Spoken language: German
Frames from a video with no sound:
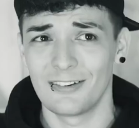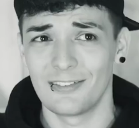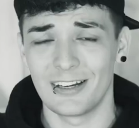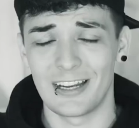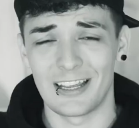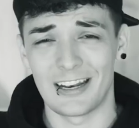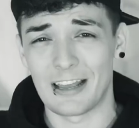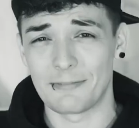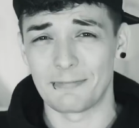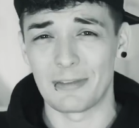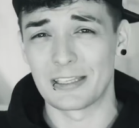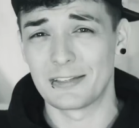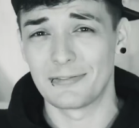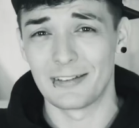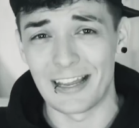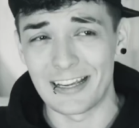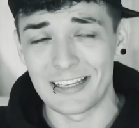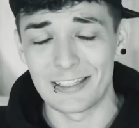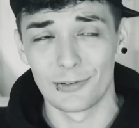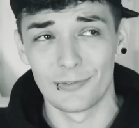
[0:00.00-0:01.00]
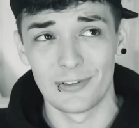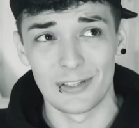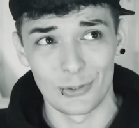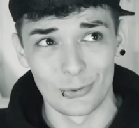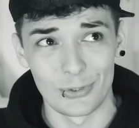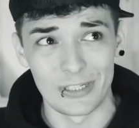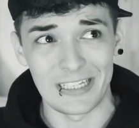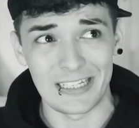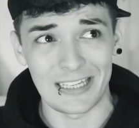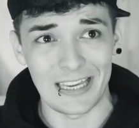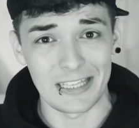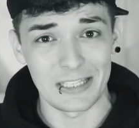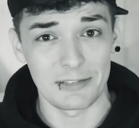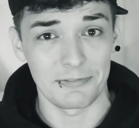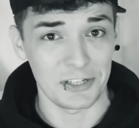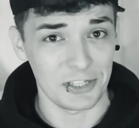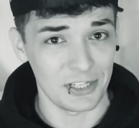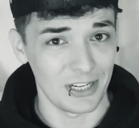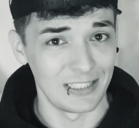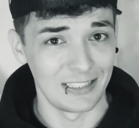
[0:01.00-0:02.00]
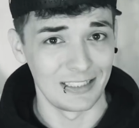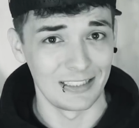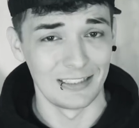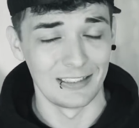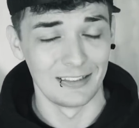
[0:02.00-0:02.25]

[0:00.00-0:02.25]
weil dann hat man es vielleicht sowieso nicht ganz verstanden.